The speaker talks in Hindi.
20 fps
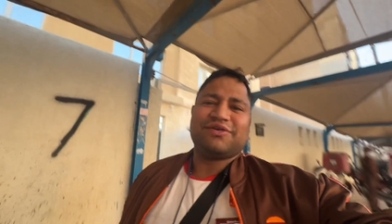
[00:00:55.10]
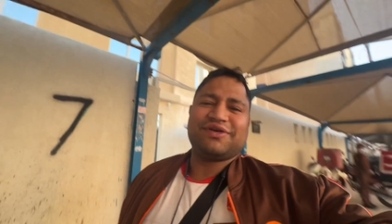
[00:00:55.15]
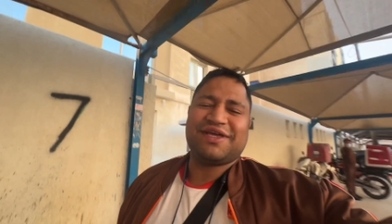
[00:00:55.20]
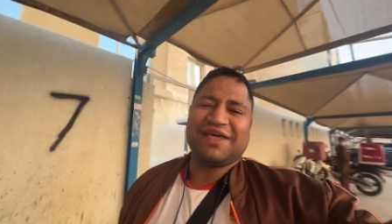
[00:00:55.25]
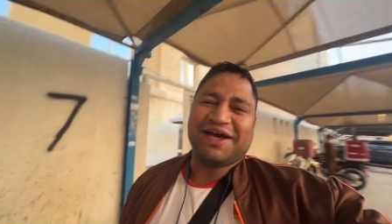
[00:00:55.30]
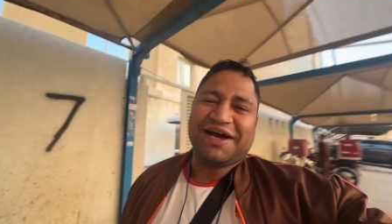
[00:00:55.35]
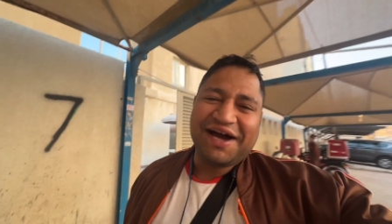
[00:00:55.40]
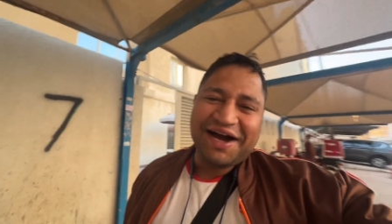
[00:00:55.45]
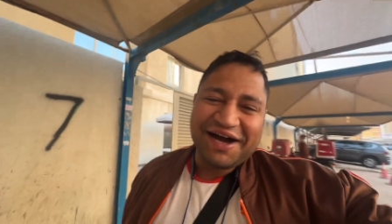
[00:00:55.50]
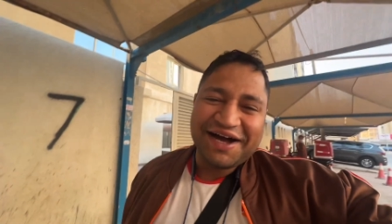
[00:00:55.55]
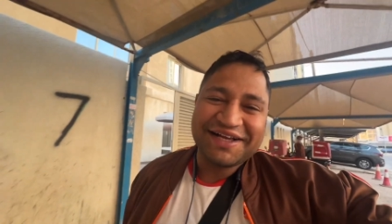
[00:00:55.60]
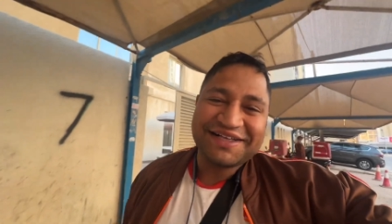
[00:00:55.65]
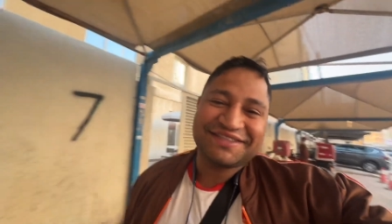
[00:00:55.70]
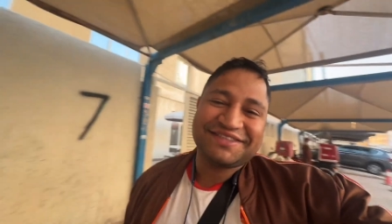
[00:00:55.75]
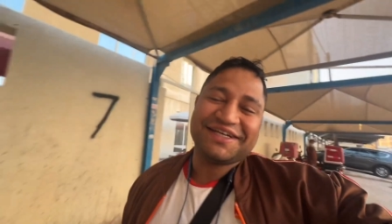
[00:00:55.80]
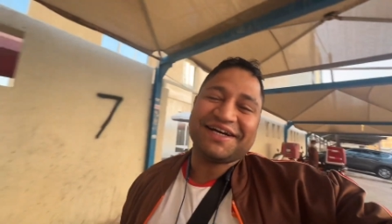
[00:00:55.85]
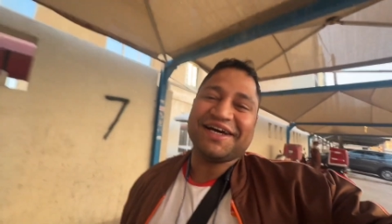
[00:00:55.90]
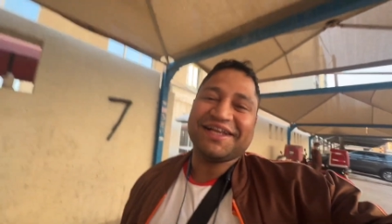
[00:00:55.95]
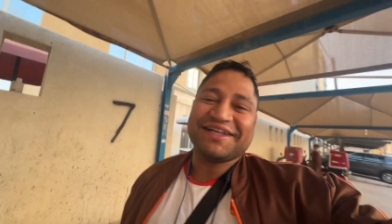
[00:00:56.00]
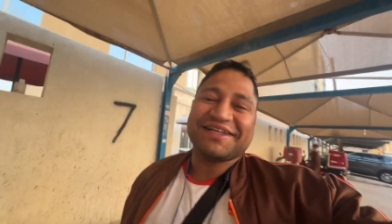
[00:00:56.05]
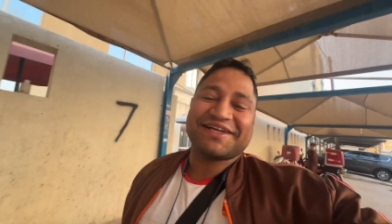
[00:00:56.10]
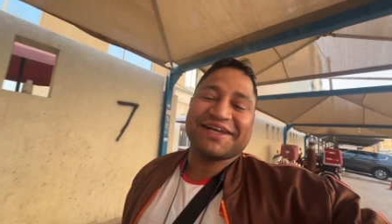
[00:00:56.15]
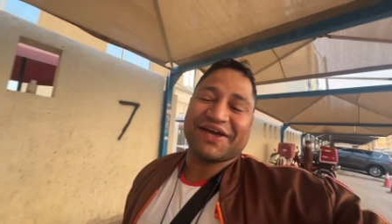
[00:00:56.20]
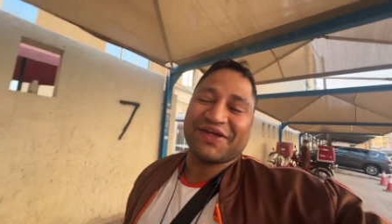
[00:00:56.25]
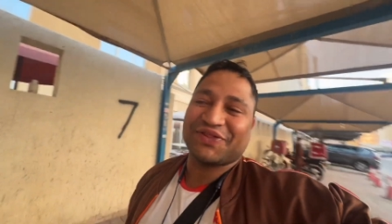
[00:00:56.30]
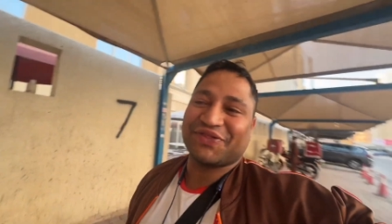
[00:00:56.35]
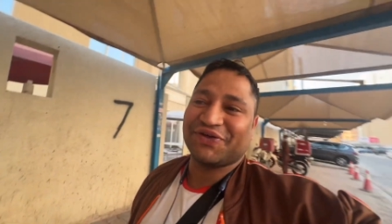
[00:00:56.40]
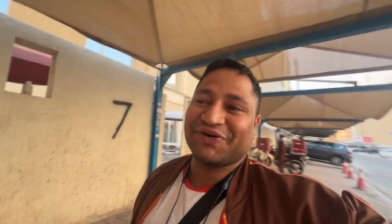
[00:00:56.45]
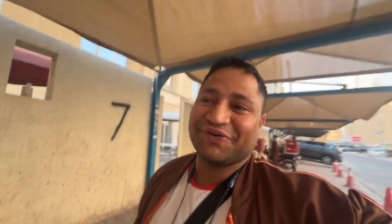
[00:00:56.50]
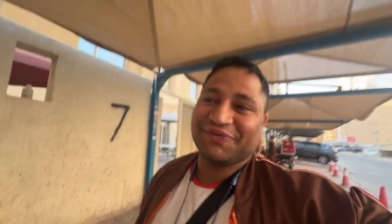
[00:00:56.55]
क्या हाल चाल
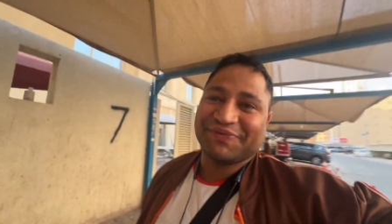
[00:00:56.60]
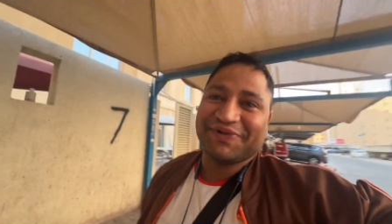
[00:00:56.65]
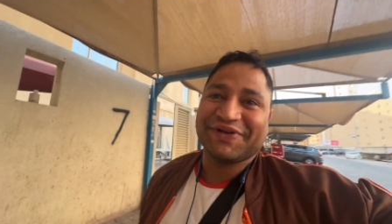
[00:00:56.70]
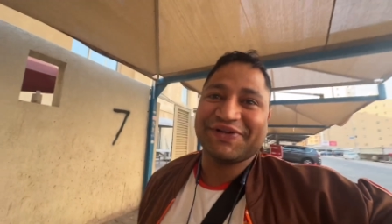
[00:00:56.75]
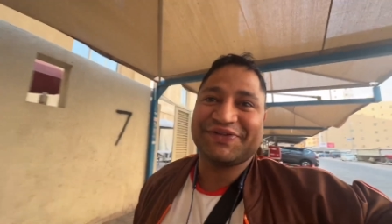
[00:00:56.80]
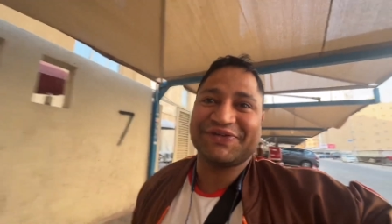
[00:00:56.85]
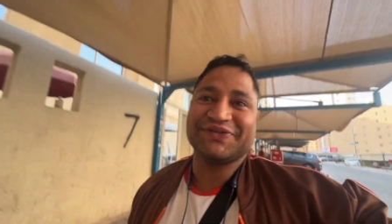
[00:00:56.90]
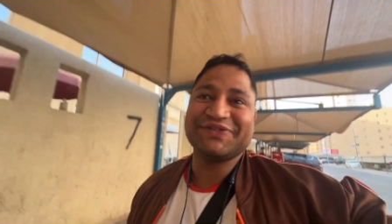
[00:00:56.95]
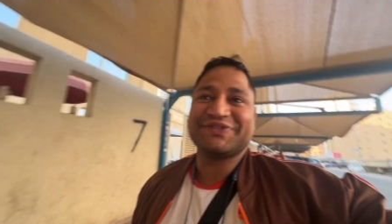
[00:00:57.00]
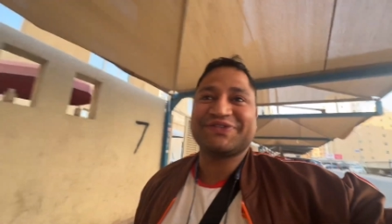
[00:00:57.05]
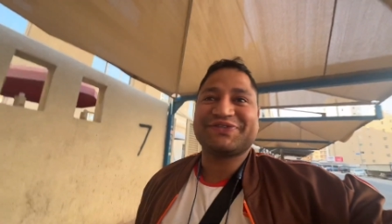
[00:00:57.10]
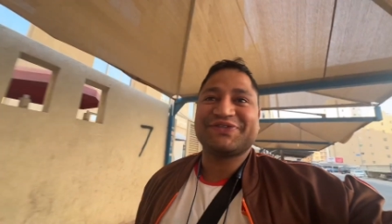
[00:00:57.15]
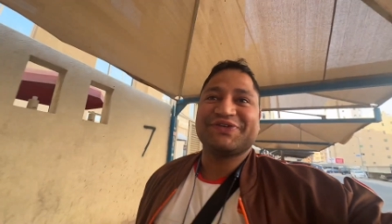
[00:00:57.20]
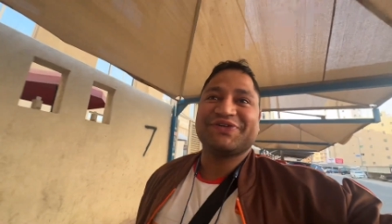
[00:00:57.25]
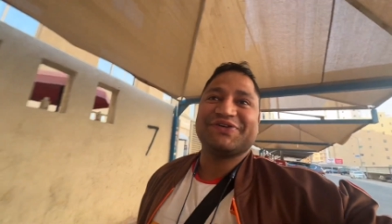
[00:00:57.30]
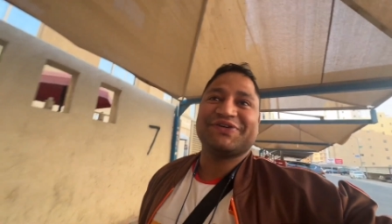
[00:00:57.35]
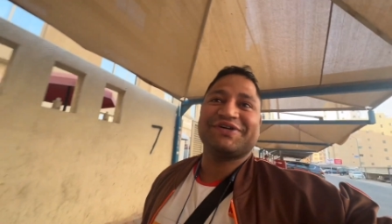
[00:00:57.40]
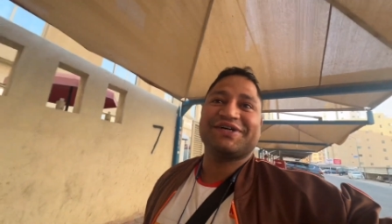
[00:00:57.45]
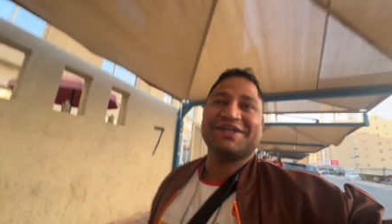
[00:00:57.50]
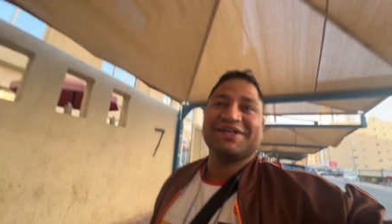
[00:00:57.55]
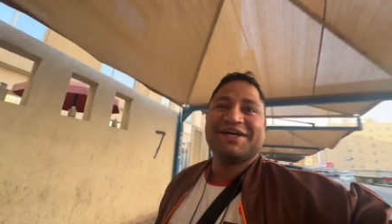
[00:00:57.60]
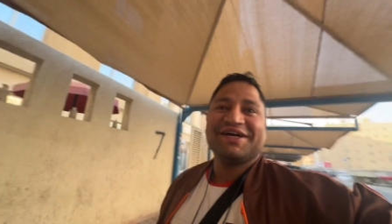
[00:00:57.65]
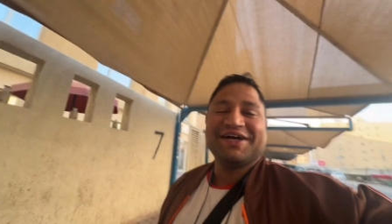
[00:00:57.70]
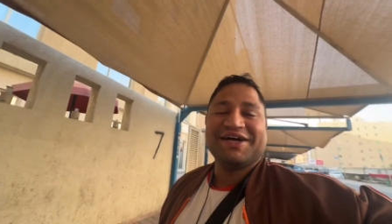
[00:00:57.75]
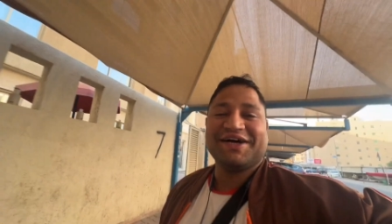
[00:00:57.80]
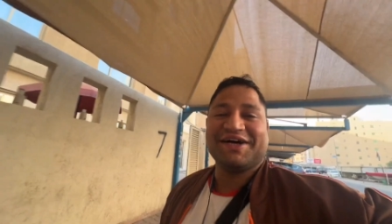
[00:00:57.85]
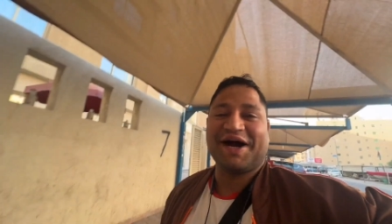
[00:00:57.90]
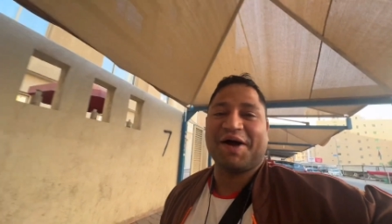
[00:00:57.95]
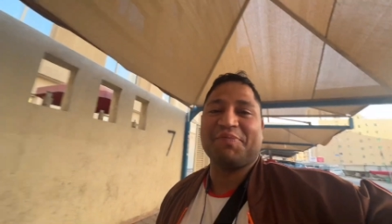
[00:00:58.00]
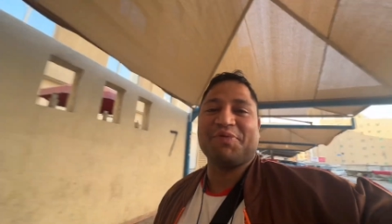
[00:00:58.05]
कैसे हो मेरे दोस्तों
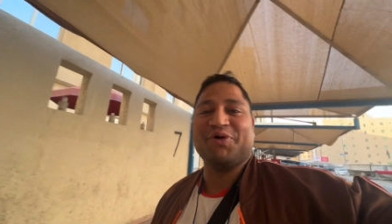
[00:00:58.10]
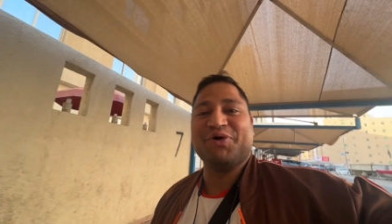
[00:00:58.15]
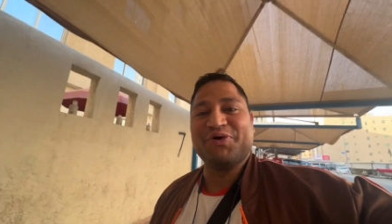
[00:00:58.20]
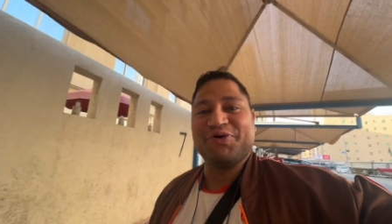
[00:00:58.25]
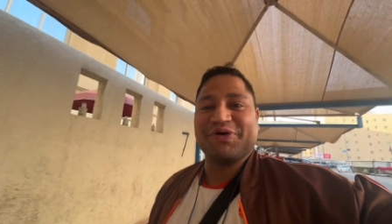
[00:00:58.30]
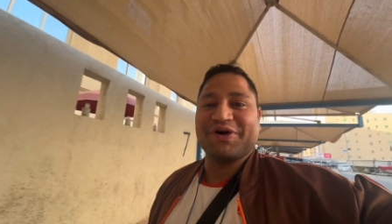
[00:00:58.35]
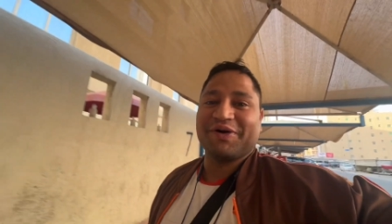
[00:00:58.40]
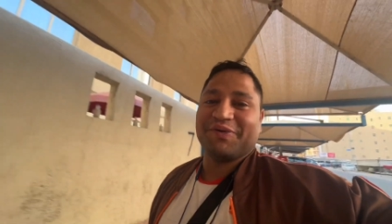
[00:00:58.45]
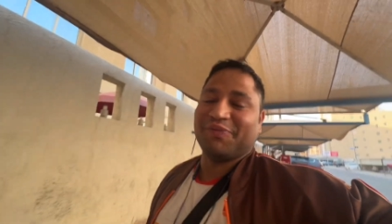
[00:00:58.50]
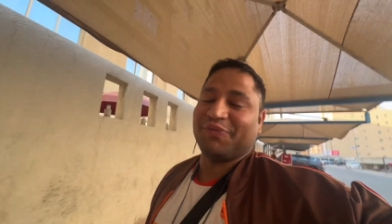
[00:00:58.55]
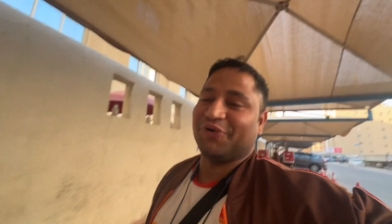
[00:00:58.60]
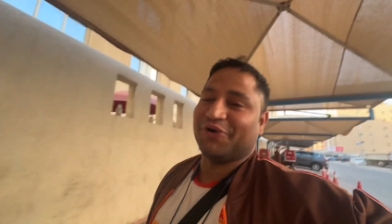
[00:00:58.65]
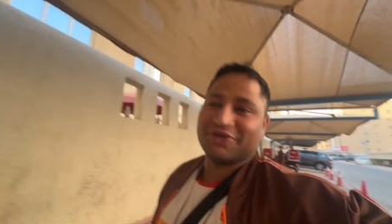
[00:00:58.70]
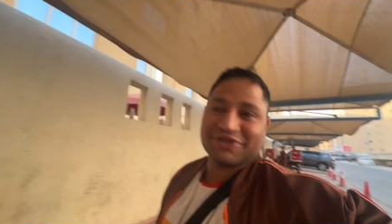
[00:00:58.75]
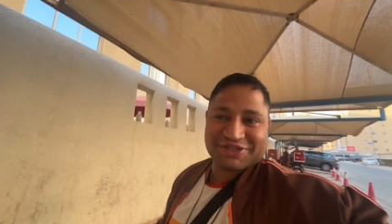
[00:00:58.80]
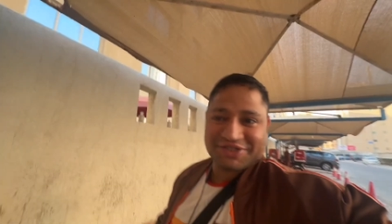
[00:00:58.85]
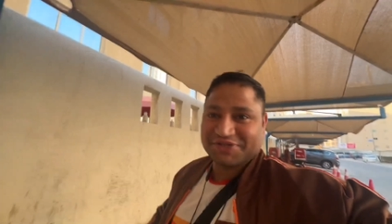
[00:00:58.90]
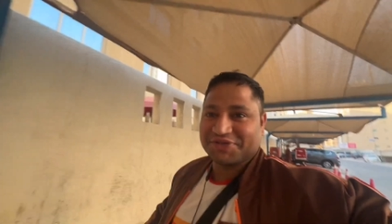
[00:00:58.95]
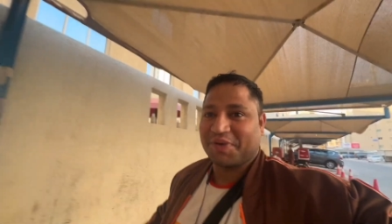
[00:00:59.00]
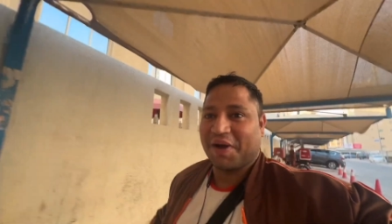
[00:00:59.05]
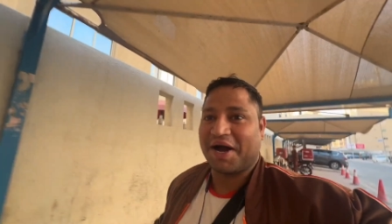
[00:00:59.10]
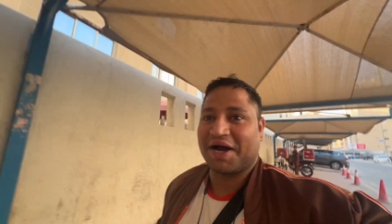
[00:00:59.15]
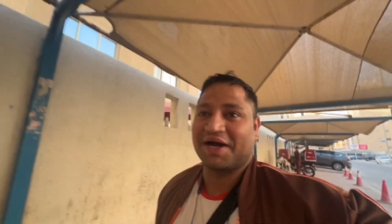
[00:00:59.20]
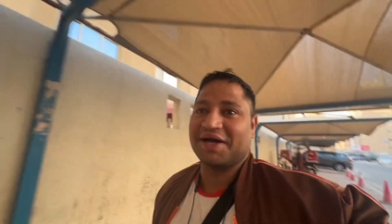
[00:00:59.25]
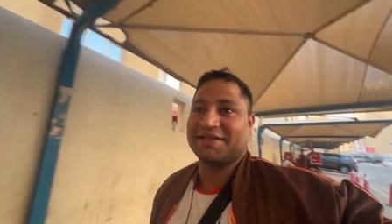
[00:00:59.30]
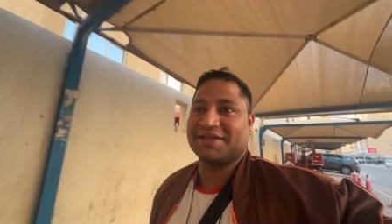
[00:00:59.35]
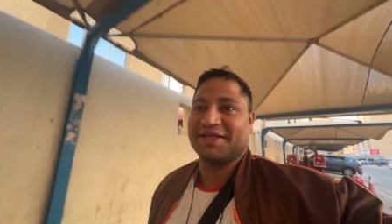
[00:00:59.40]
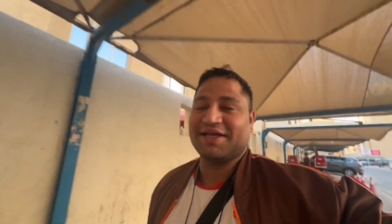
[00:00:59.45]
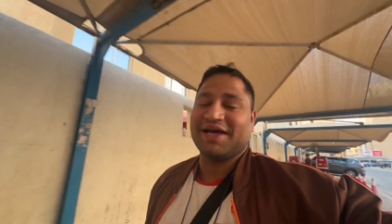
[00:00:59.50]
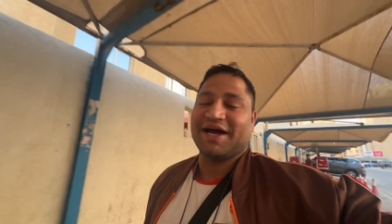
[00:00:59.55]
आप लोगों का मोस्ट
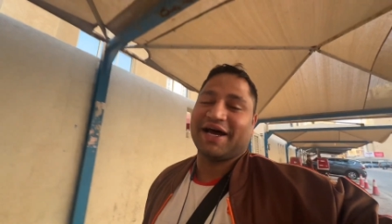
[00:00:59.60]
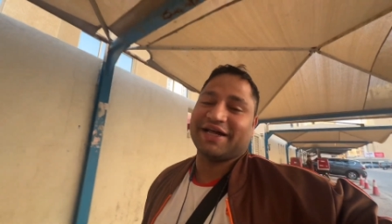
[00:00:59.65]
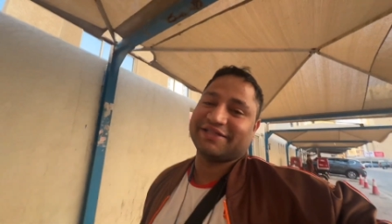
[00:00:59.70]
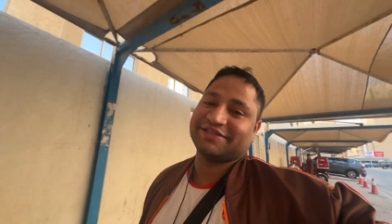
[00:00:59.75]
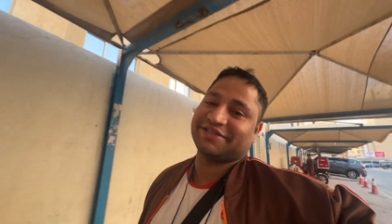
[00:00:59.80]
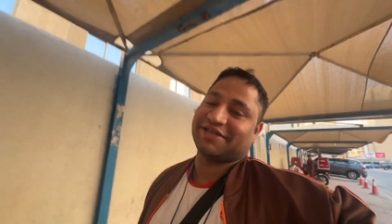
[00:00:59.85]
स्वागत है आज